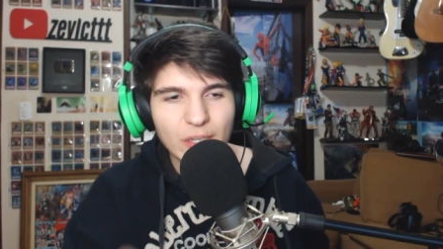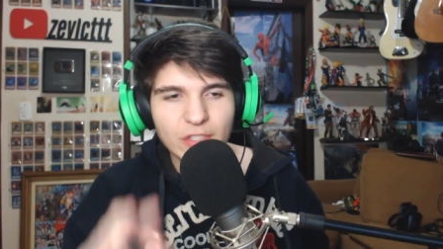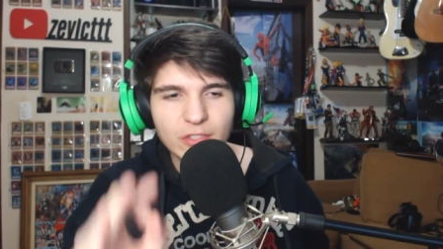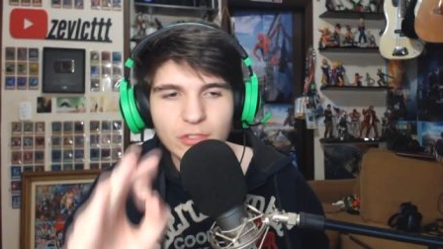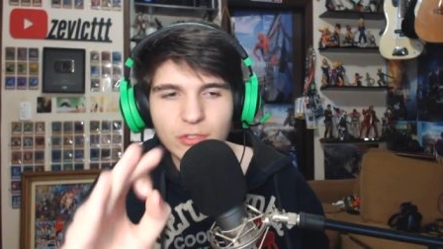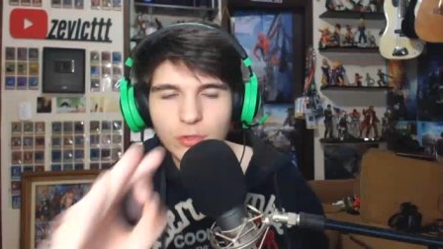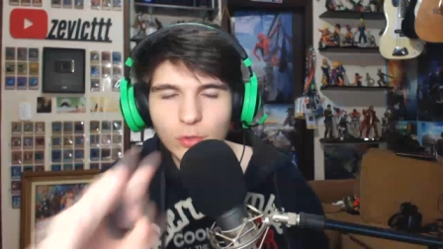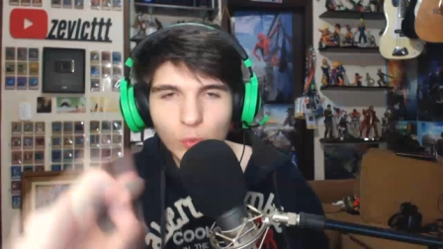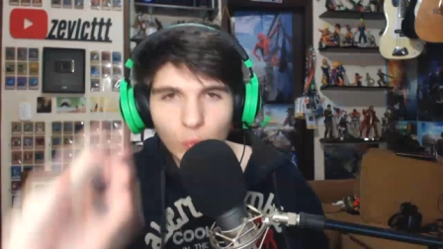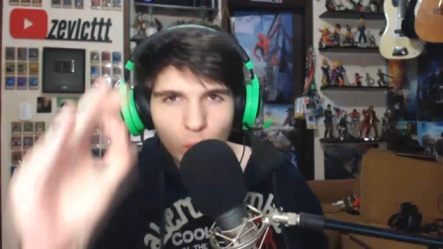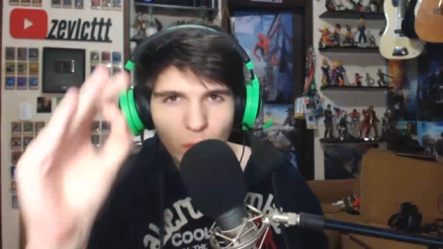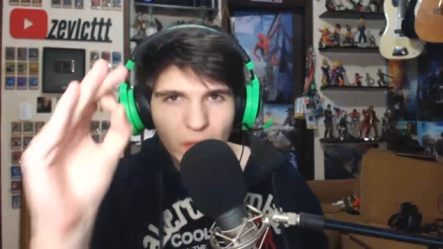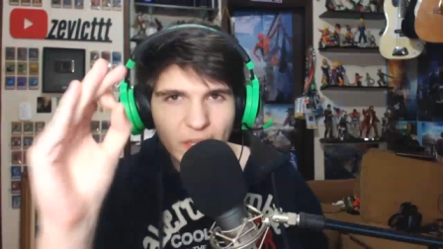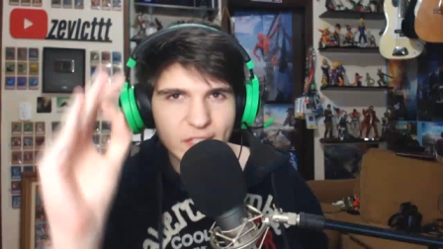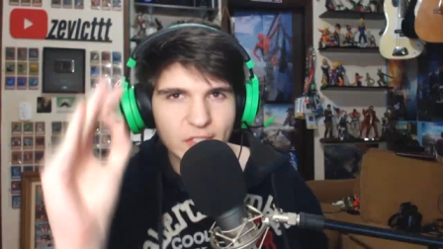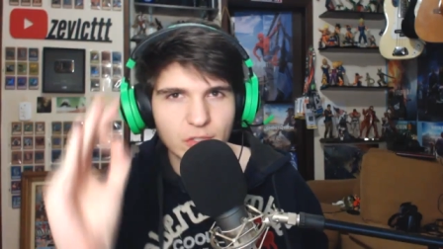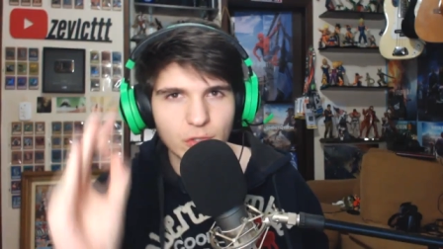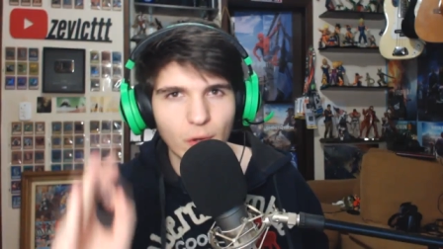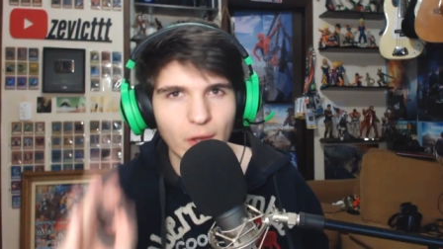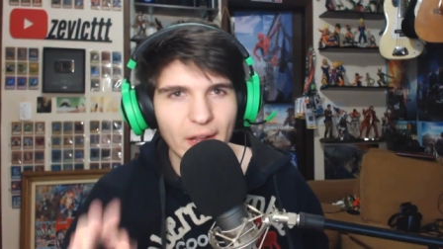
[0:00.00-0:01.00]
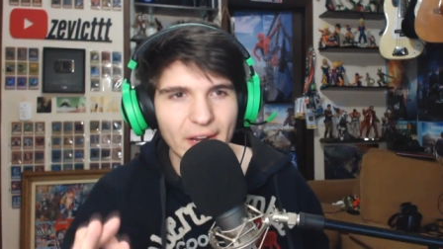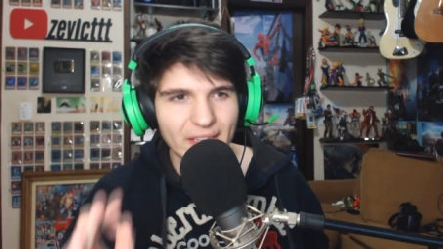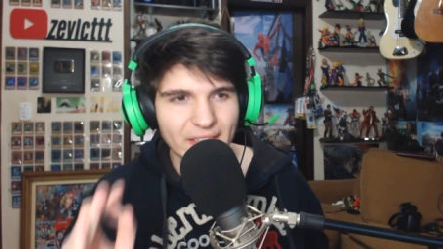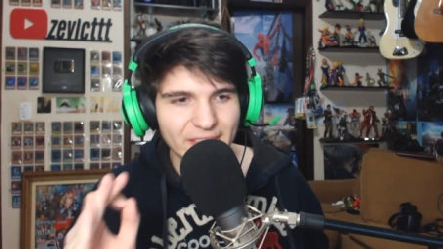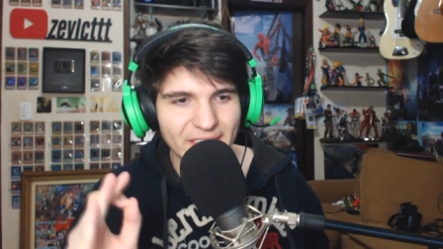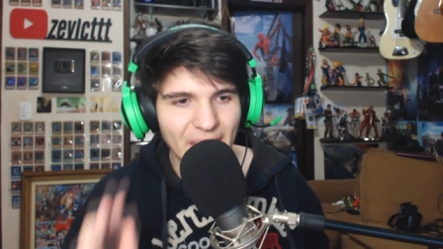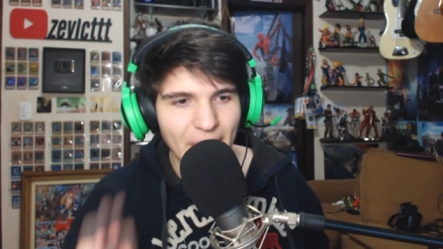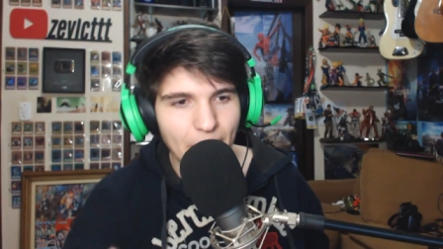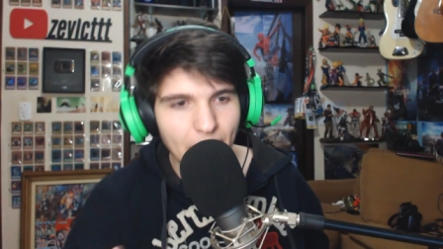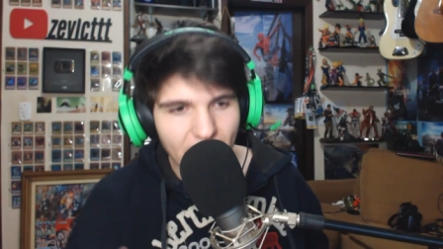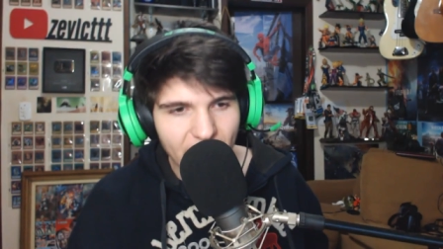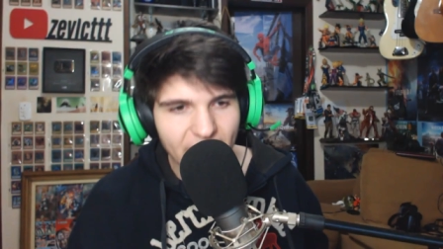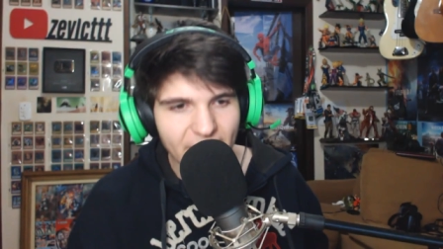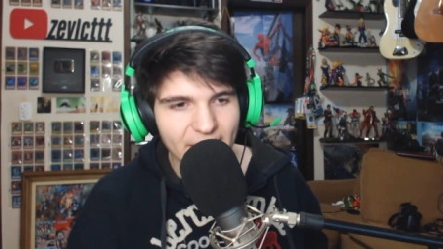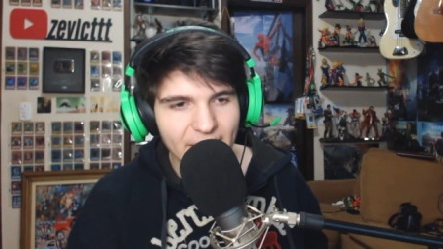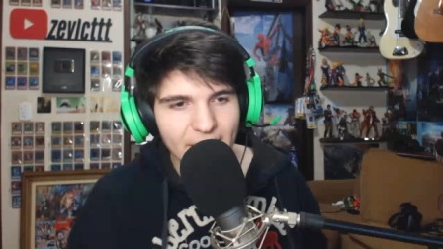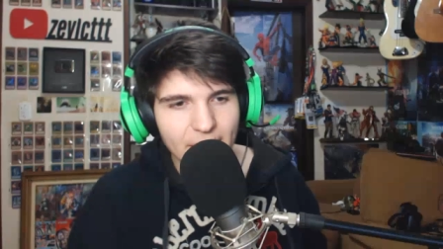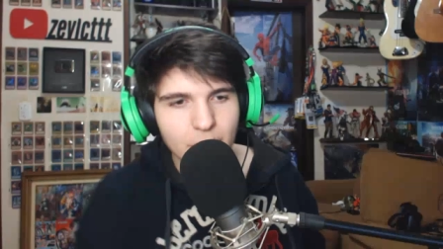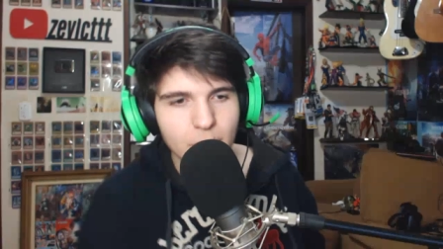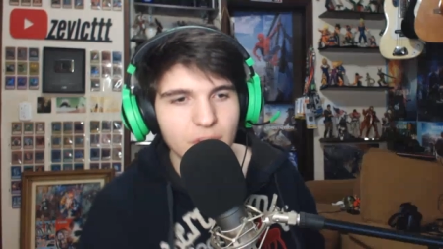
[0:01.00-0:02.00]
às 2 horas da
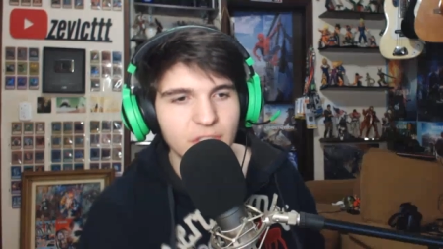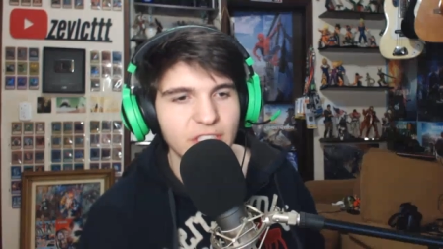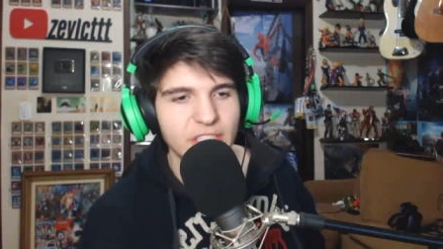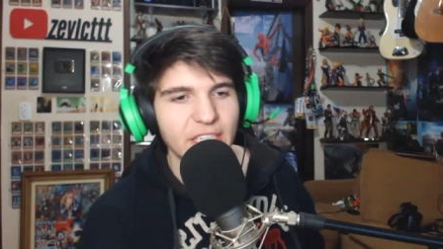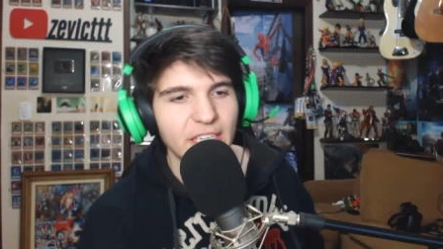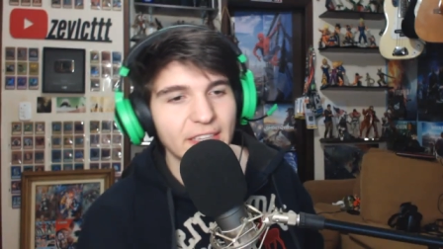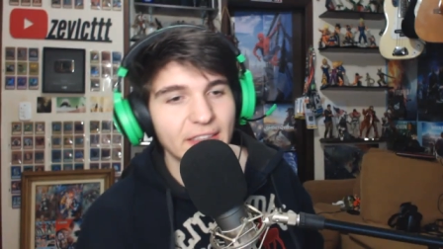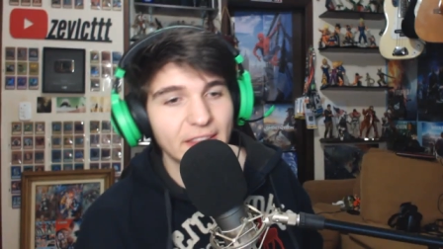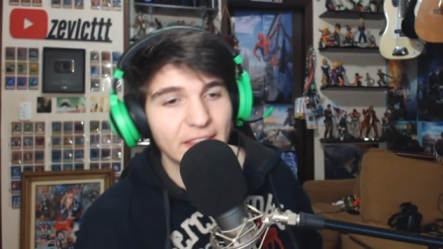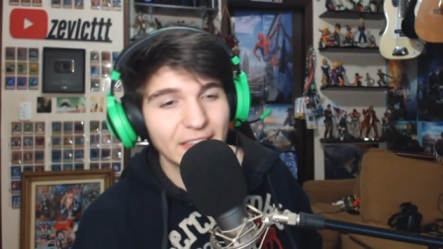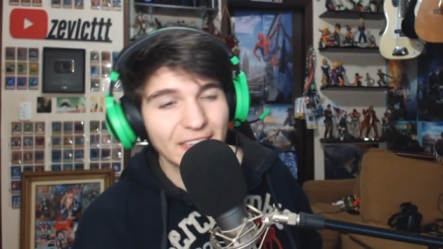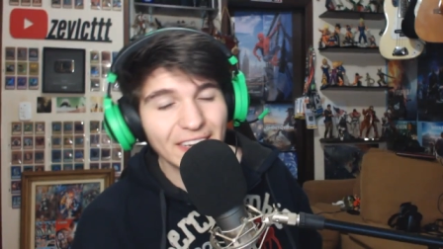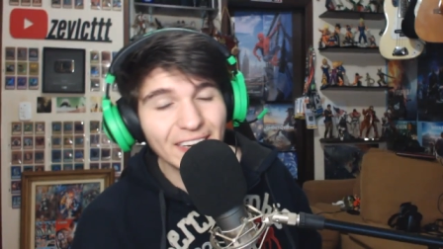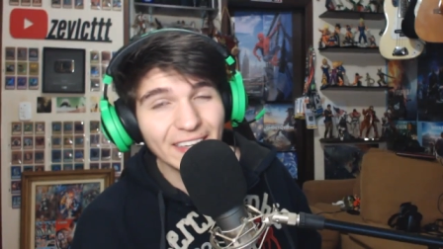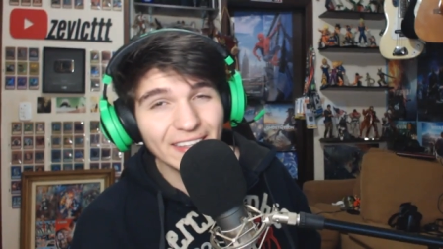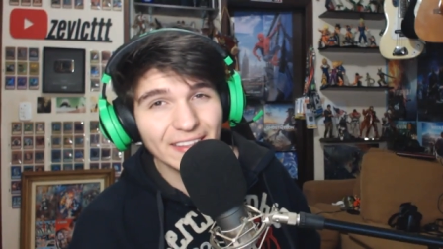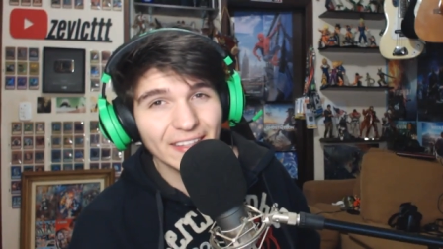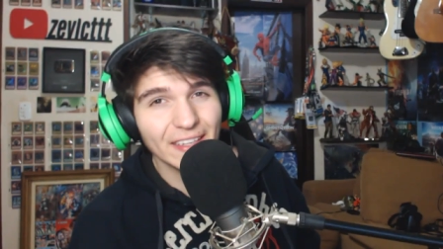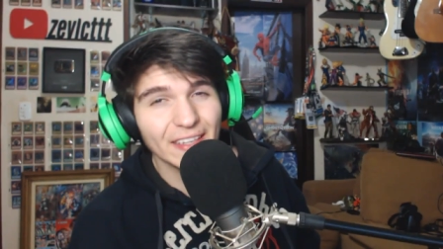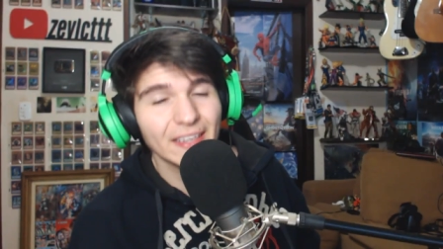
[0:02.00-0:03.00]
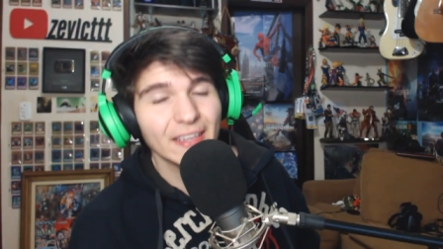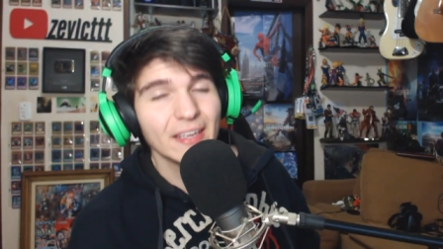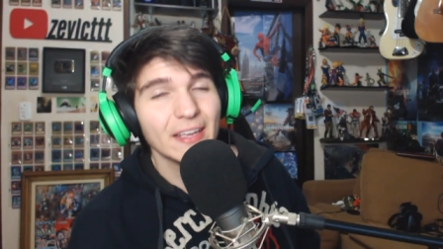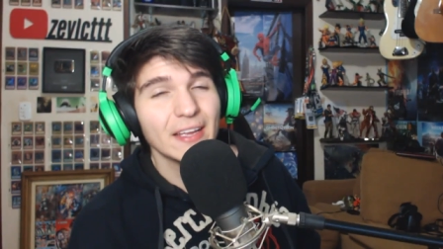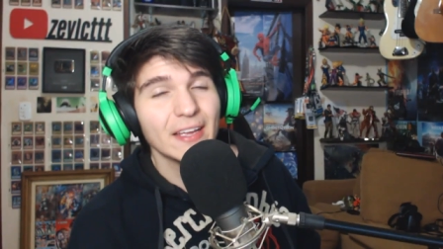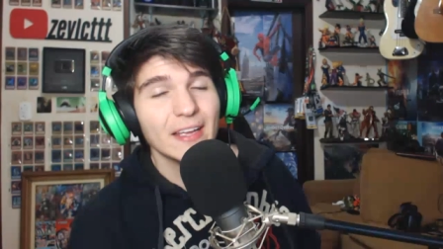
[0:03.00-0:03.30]
manhã do dia 30